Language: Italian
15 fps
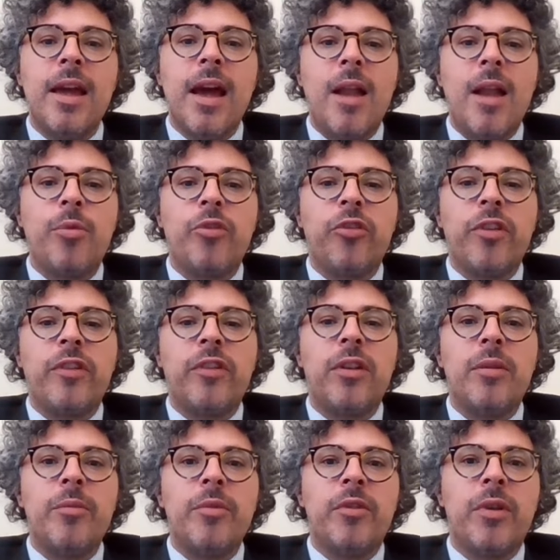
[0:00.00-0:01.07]
al processo
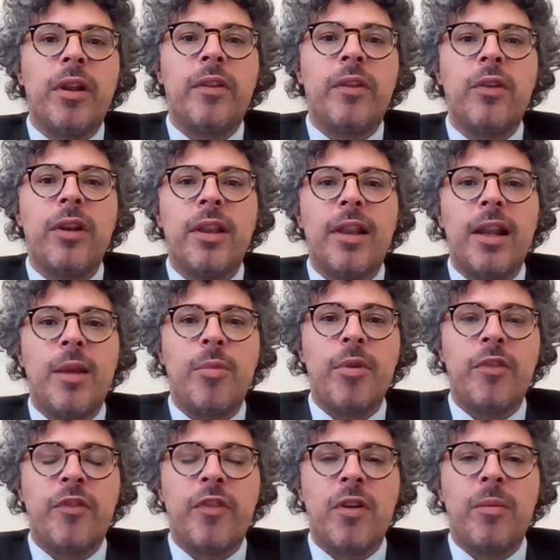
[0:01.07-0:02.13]
di misurazione della
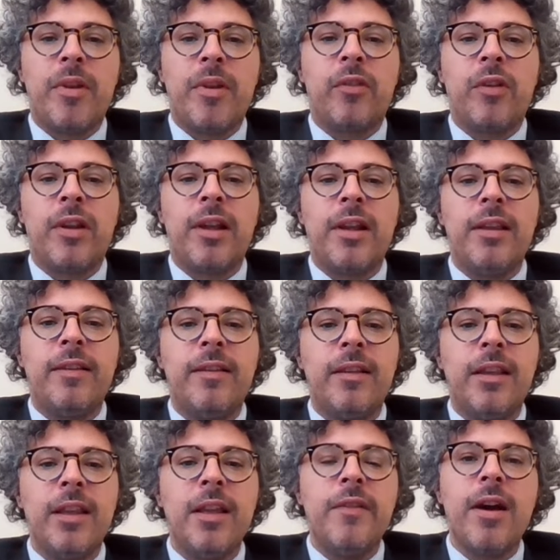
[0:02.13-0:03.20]
performance
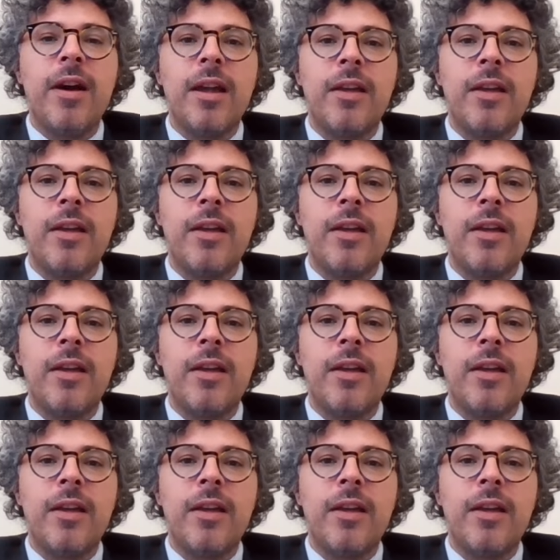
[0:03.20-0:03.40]
organizzativa